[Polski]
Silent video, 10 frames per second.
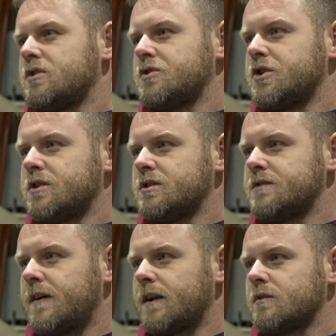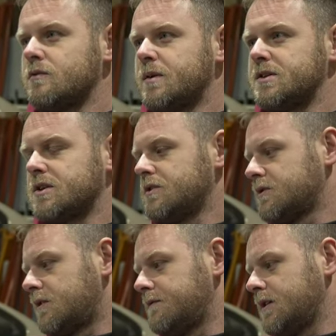środy, czwartku będzie
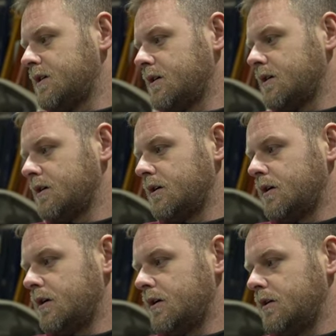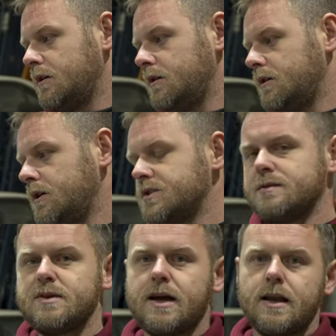gotowy. Pewnie e, tak. I
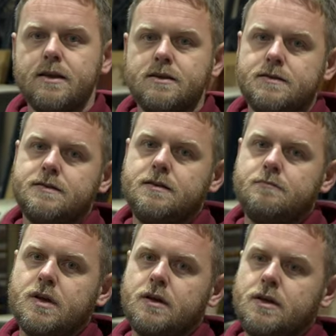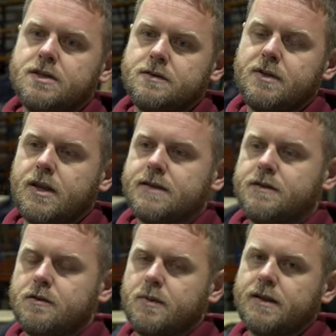jedziemy dalej z nim. E, jedziemy teraz do
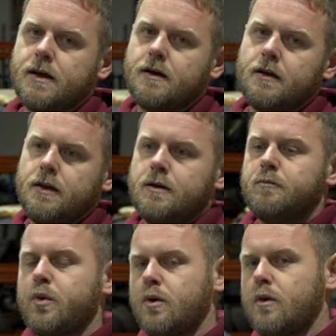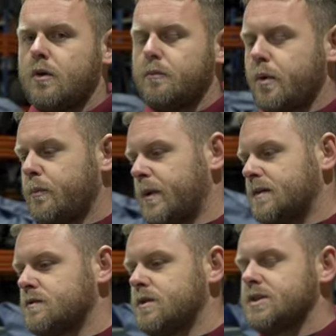Romana. Po, po
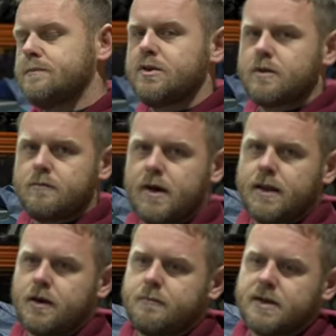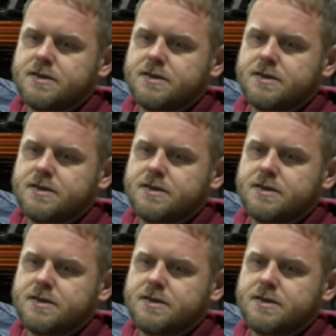piasku jedziemy do Romana. Roman się